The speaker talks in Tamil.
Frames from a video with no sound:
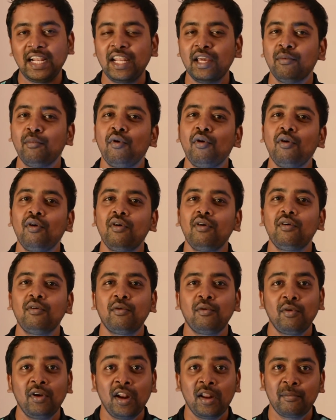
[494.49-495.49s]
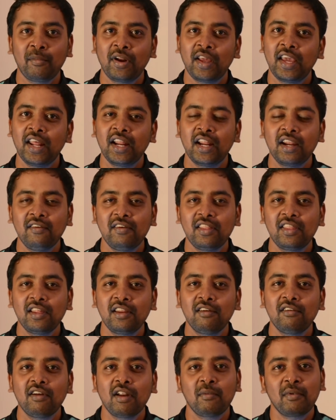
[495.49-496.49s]
டெமோ உங்களுக்கு நம்மளுக்கு ஏற்கனவே
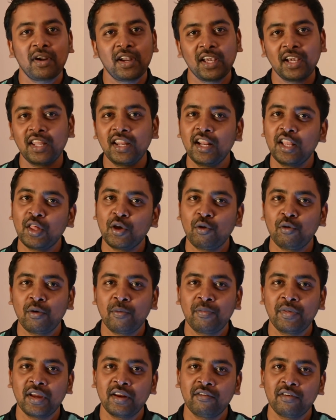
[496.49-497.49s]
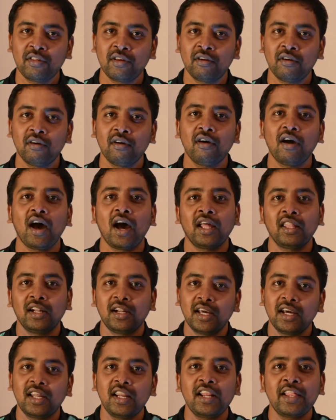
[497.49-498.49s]
தெரியும் நம்ம டெக்ரீல்ஸை ஒரு வெப்சைட் வச்சுருக்கோம் அந்த
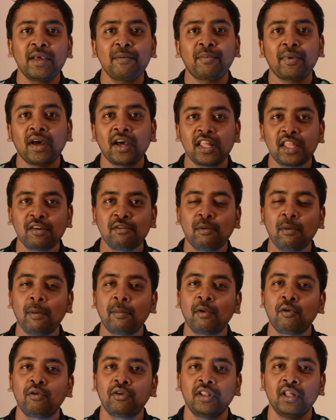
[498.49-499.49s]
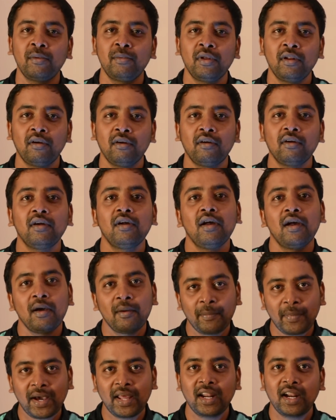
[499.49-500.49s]
டெக்ரீல்ஸே ப்ராகிரசிவ் வெப்பாக கொடுத்தா எப்படி இருக்கும்
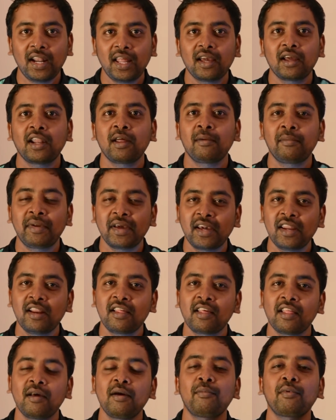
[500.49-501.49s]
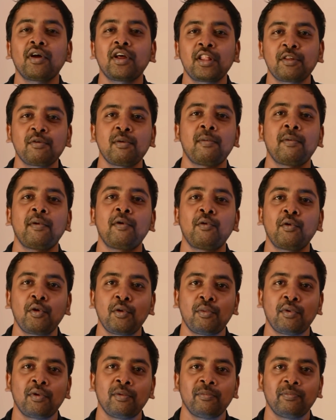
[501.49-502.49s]
பாருங்களேன் நான் டெக்ரீல்ஸை தான் ப்ராகிரசிவ் வெப்பாக
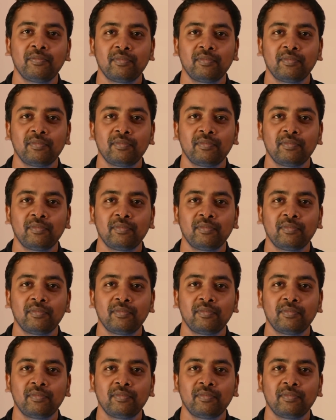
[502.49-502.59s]
கொடுக்க போகிறோம்